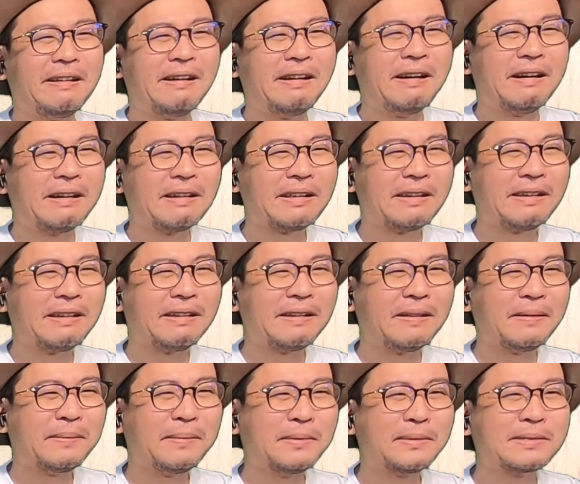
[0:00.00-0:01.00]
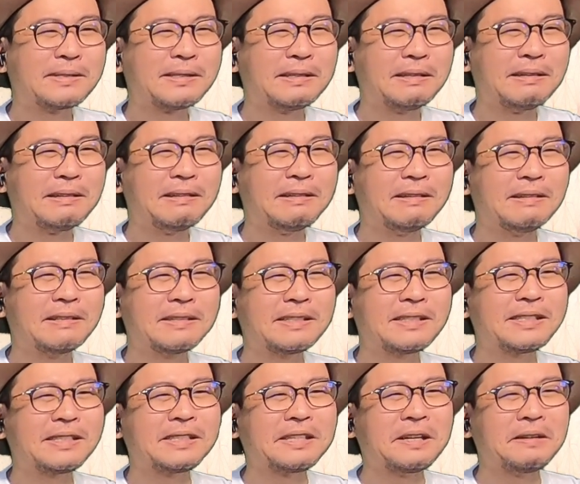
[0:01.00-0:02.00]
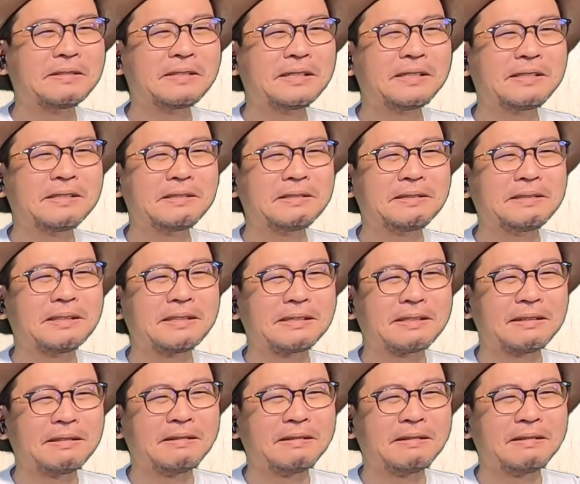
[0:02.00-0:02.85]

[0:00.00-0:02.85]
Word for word: あれ、もうさ、幸せすぎてさ、